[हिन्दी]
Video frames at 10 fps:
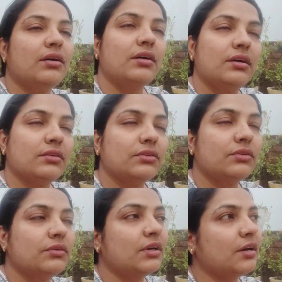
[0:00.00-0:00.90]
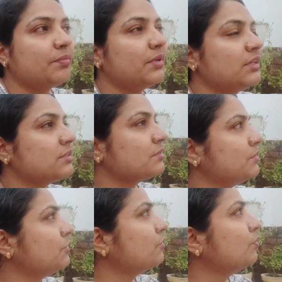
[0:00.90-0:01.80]
तो आप प्लीज़ इस
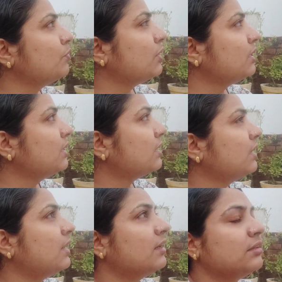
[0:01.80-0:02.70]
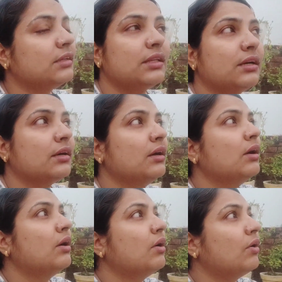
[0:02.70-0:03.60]
वीडियो को पूरा देखना अंत तक
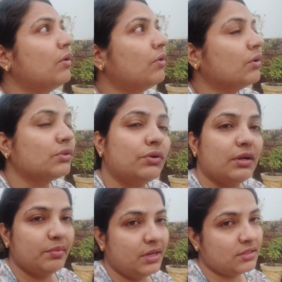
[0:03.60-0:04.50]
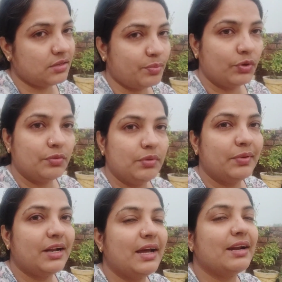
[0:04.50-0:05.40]
और थोड़ा मेरा सपोर्ट भी
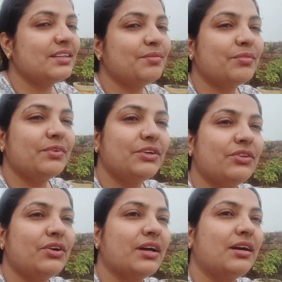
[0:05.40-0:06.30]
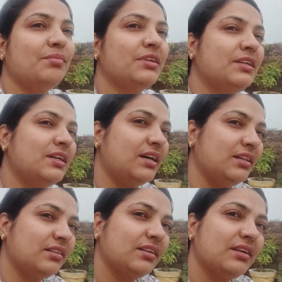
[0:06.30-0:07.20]
बना है इसलिए हम वीडियो थोड़ा कम ही
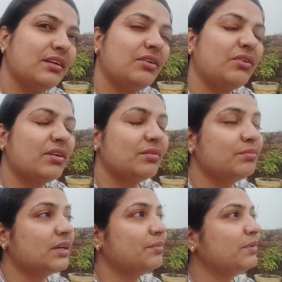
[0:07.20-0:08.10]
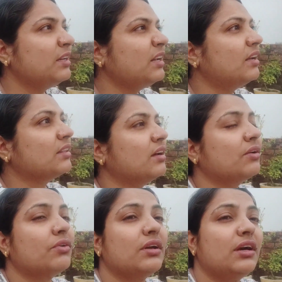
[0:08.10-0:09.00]
डालते हैं और मन भी नहीं लगता
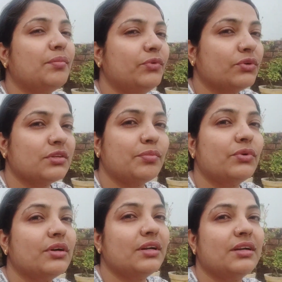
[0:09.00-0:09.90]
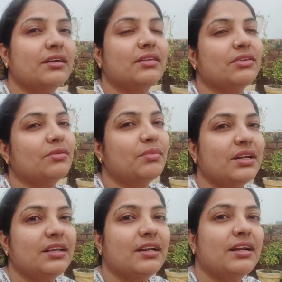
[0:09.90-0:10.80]
क्योंकि आप लोग सपोर्ट नहीं करते तो
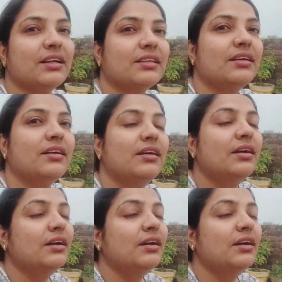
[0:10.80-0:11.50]
मन ही नहीं लगता